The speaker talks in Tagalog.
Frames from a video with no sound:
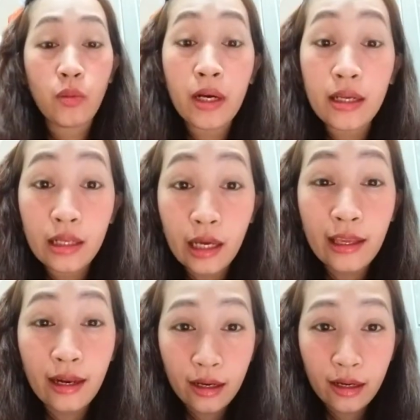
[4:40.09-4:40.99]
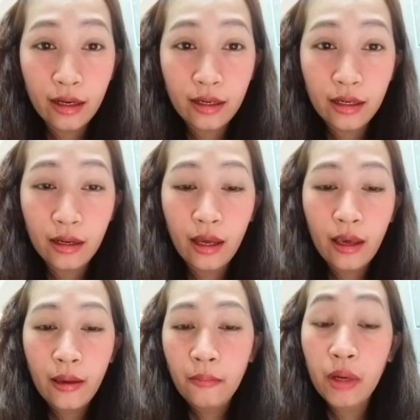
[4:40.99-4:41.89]
So, maganda
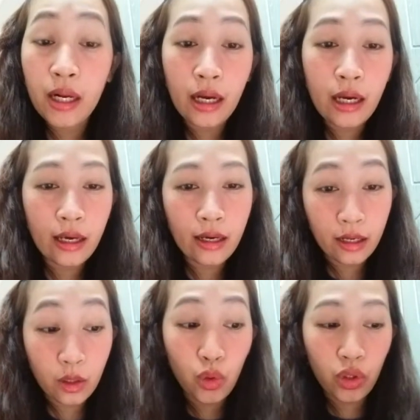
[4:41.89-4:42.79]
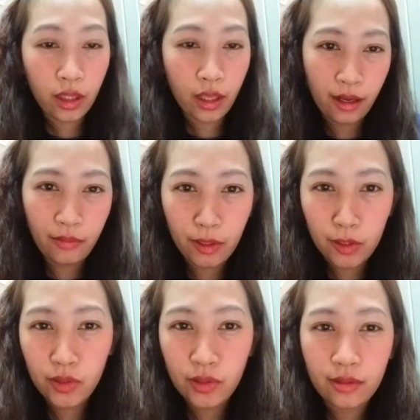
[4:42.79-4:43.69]
talagang maglagay ka ng konting
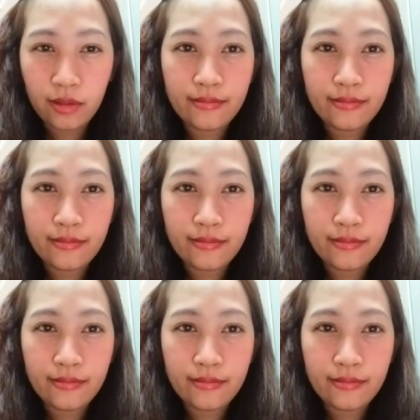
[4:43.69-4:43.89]
ano